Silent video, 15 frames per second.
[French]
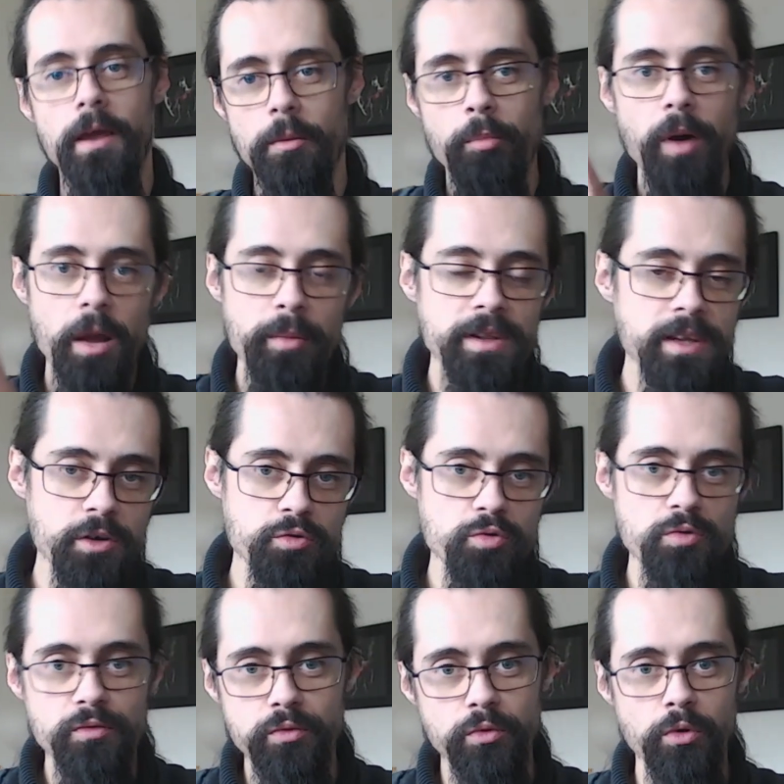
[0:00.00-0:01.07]
paramétrage
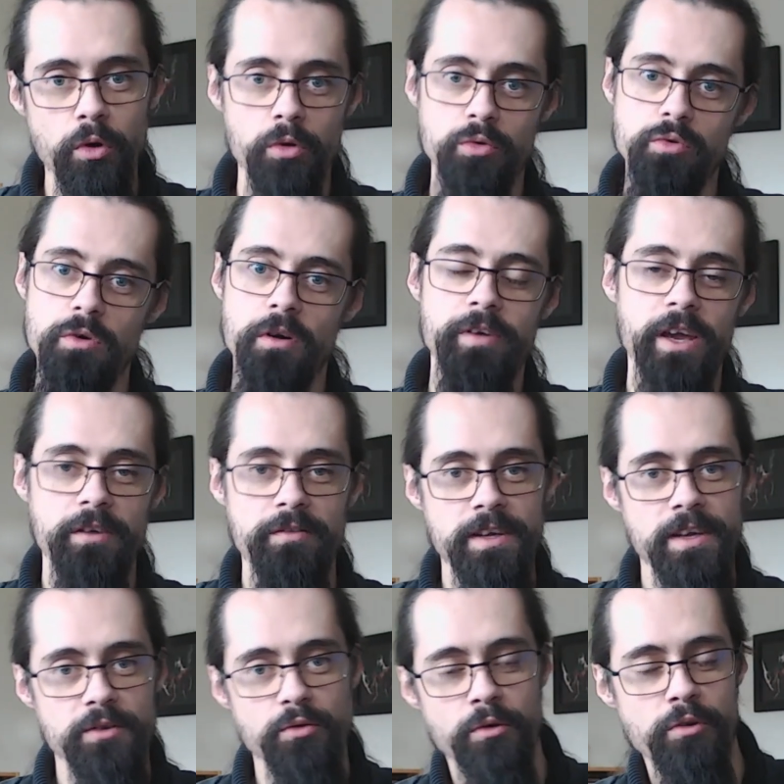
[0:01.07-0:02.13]
du four ou
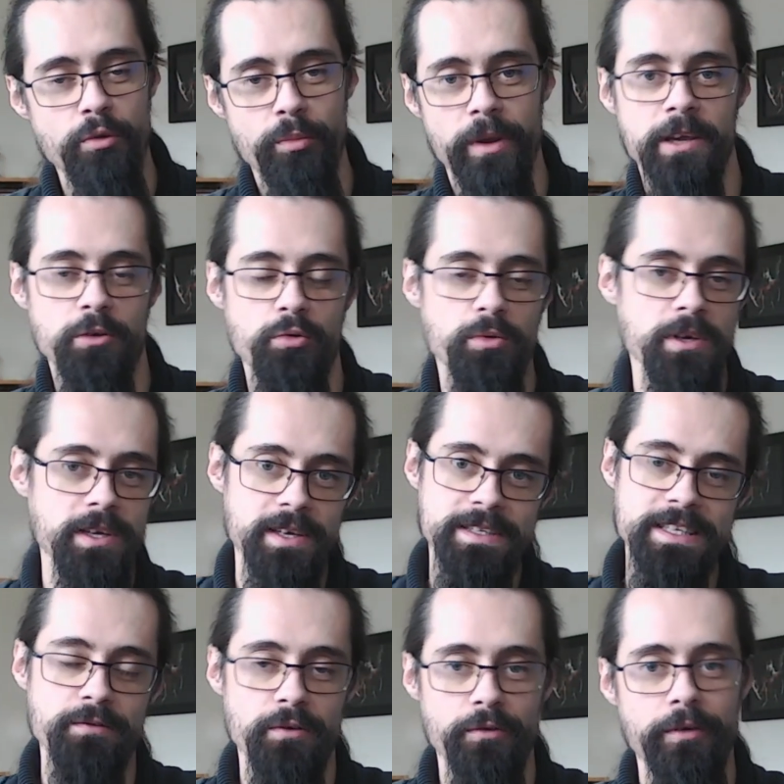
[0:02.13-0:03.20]
vérification que le pain est cuit, qu'est-ce
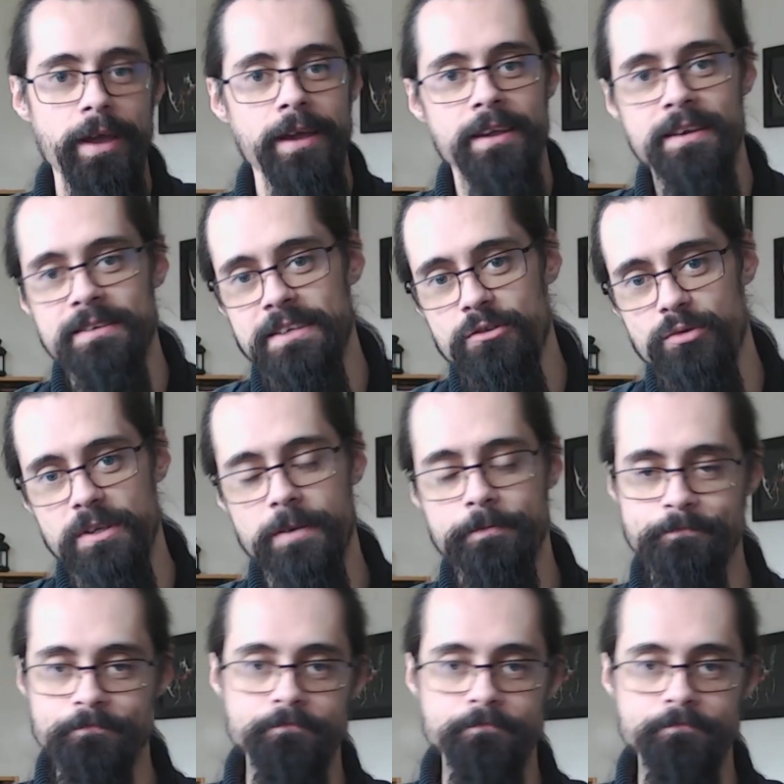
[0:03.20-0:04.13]
qu'il faut faire Et ainsi de suite.